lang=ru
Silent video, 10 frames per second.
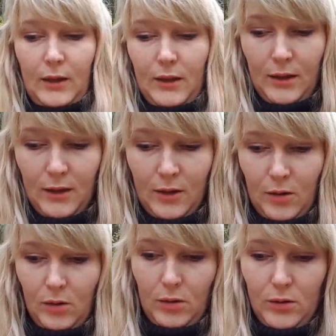И
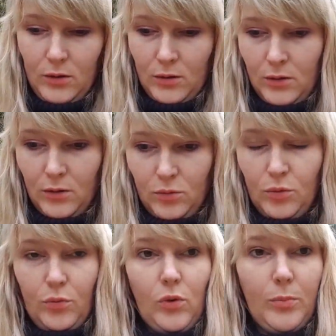э, у
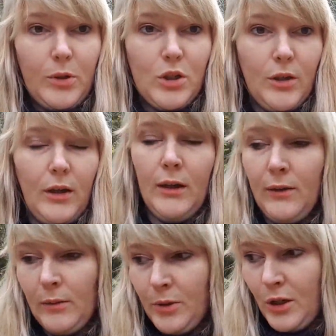него обычно
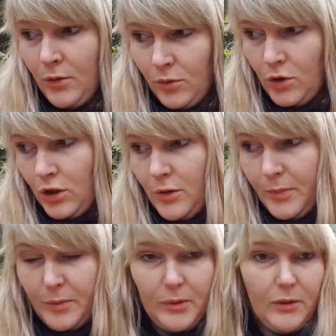вообще учитель,
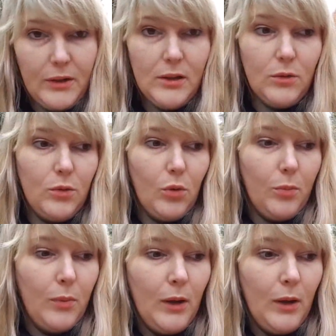преподаватель у него